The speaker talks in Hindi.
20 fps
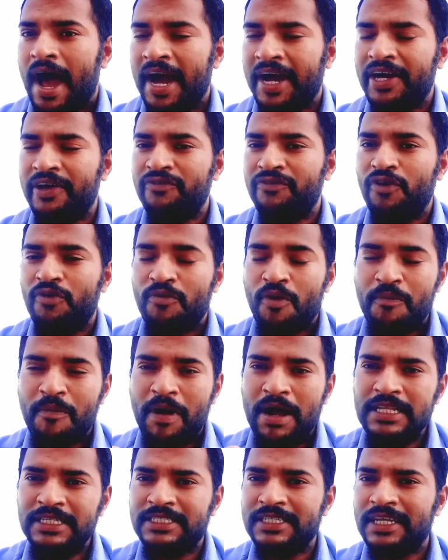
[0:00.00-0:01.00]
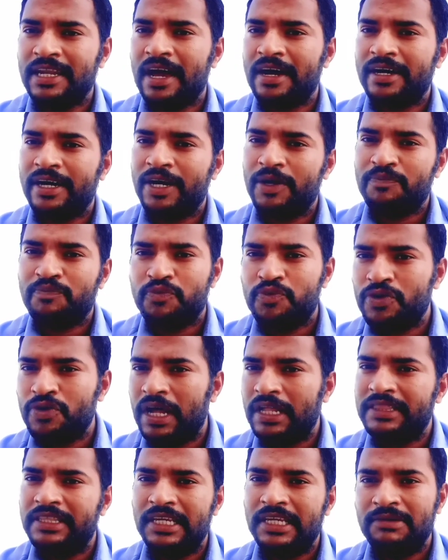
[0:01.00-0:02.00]
अगर वो मोबाइल चलाकर
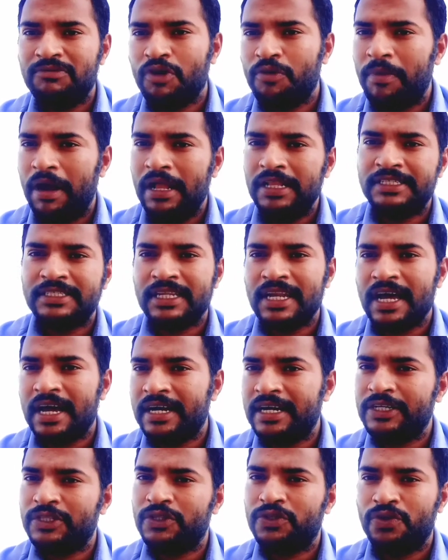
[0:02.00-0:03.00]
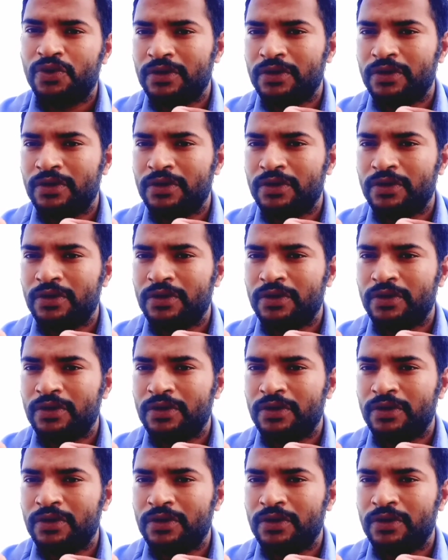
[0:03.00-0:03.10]
पूरा दिन मोबाइल चलाकर